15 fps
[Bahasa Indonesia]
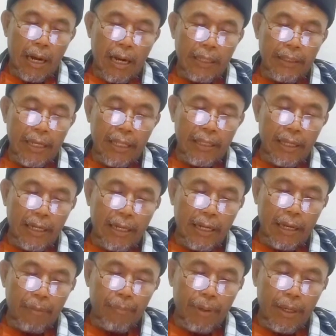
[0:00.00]
adad
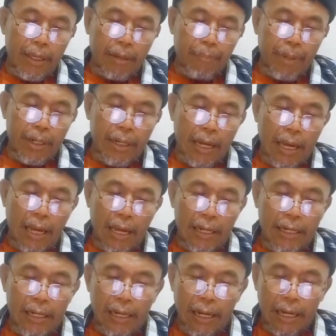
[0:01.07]
kabir min
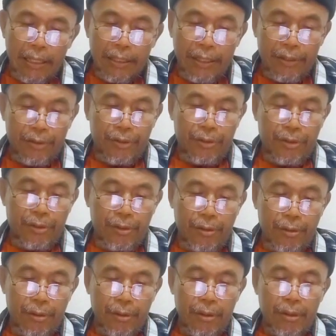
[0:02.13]
ahlil hadis
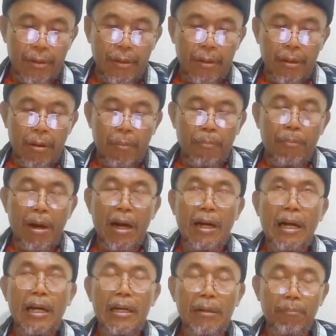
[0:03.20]

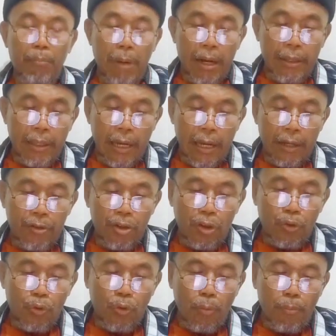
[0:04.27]
bahkan banyak
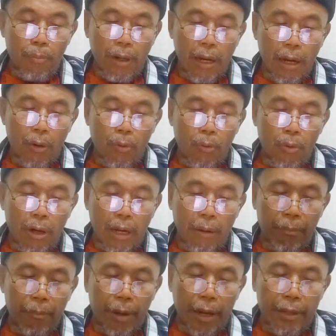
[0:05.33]
sejumlah
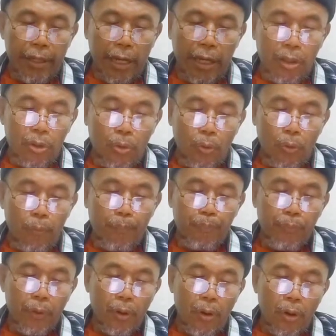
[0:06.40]
ulama yaitu
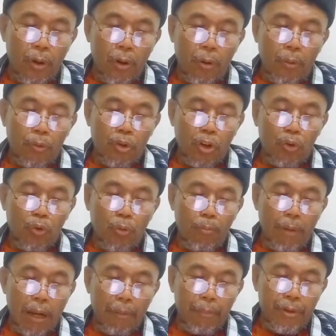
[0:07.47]

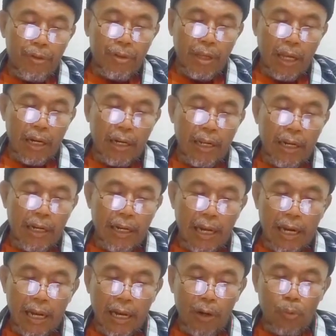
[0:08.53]
sejumlah besar dari
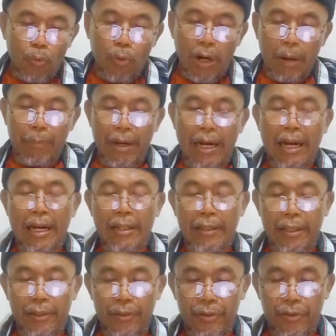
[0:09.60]
kalangan ulama
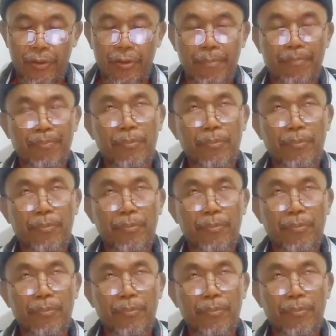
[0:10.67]
hadis